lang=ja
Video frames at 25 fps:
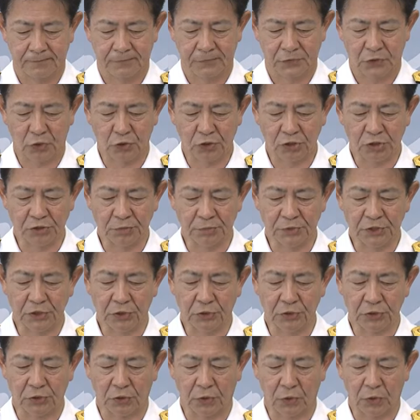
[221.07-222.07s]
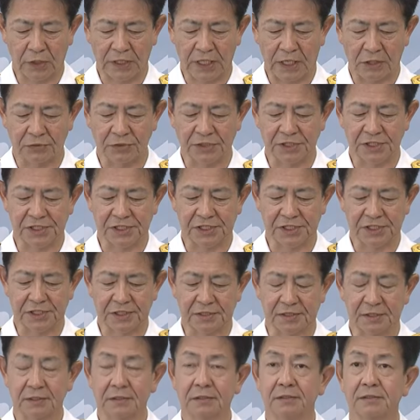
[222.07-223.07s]
取り組み状況を確認
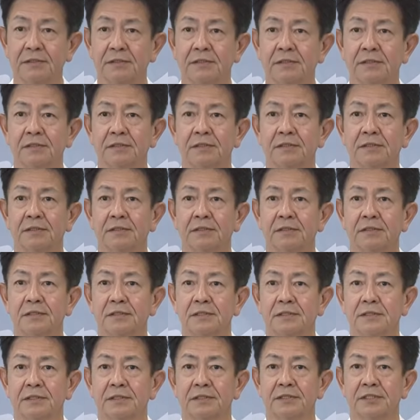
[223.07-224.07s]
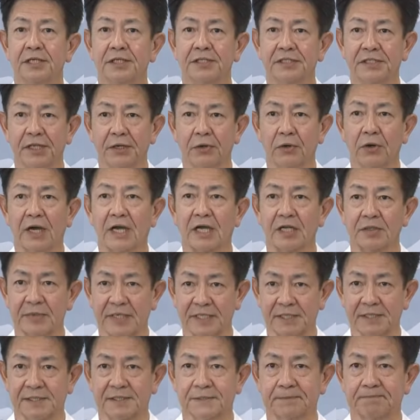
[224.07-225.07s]
し、徹底を図り
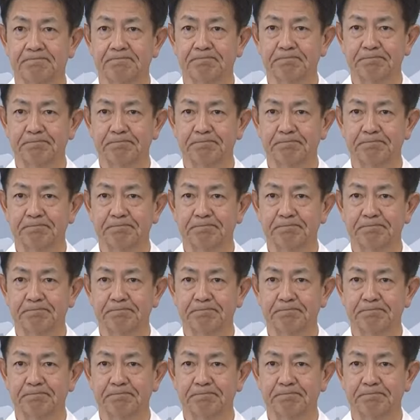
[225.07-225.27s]
ます。